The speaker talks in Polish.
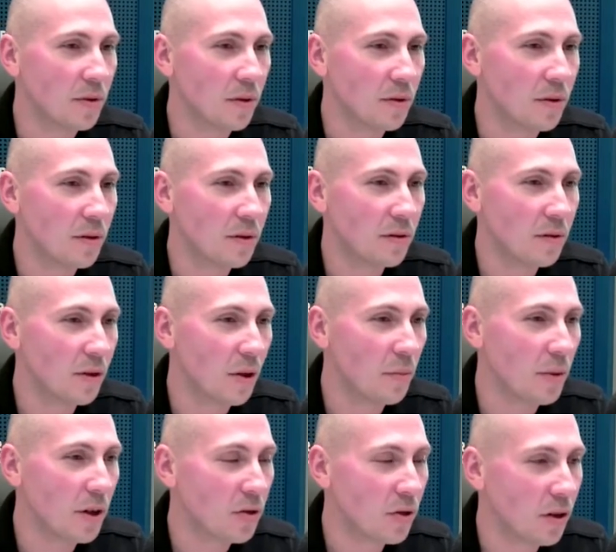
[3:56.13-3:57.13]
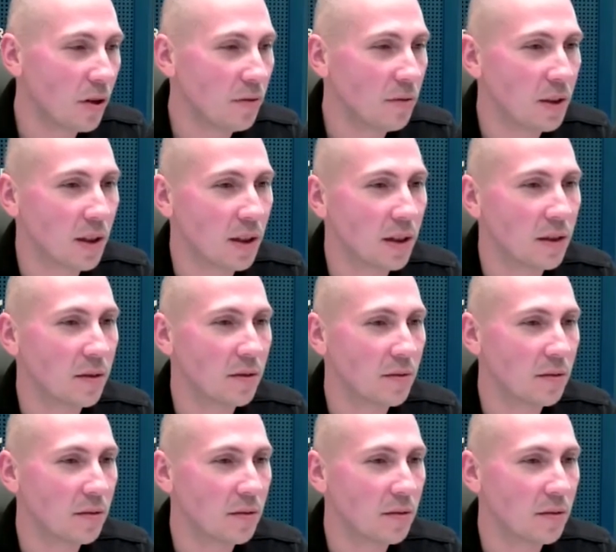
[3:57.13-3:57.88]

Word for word: No, no, dobre szkoły, tak.